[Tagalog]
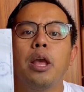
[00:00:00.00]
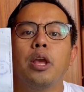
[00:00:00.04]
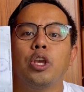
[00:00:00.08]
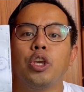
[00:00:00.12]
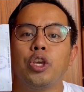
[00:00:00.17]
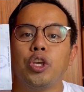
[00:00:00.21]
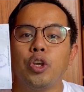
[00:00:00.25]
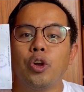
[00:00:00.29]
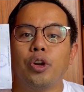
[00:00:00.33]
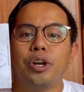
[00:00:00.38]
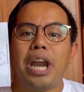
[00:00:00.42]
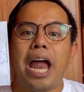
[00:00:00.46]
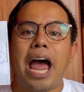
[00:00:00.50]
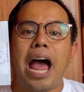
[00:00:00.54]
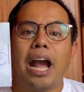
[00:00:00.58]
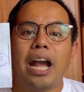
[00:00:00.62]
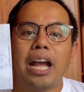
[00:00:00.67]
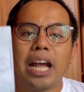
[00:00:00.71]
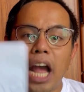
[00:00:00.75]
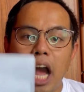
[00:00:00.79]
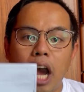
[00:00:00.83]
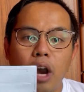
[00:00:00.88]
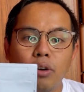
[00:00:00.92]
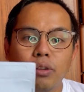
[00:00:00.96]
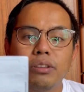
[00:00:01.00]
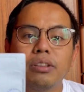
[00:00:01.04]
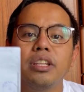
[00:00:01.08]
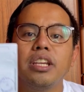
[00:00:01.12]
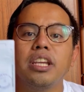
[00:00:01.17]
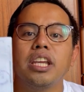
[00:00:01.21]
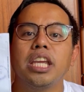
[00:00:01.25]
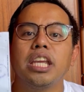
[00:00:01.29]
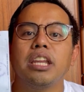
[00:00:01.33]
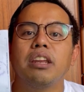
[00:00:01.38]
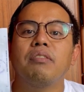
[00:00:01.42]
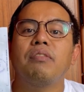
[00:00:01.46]
your account
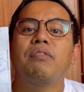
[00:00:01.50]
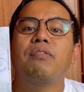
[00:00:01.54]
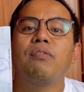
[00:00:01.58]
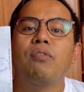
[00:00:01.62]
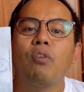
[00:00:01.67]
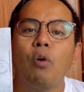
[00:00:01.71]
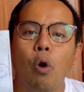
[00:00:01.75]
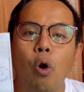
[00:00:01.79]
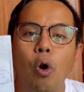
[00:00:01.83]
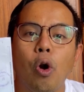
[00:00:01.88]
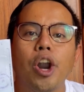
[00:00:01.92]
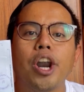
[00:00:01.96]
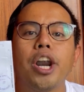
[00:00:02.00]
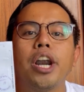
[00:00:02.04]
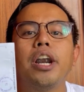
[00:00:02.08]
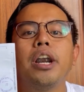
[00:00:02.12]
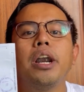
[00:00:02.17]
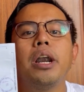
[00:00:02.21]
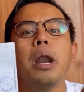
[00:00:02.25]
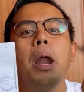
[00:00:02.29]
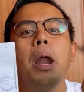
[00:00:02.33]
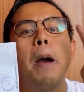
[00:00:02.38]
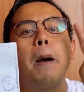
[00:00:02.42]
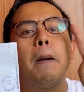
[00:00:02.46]
in 4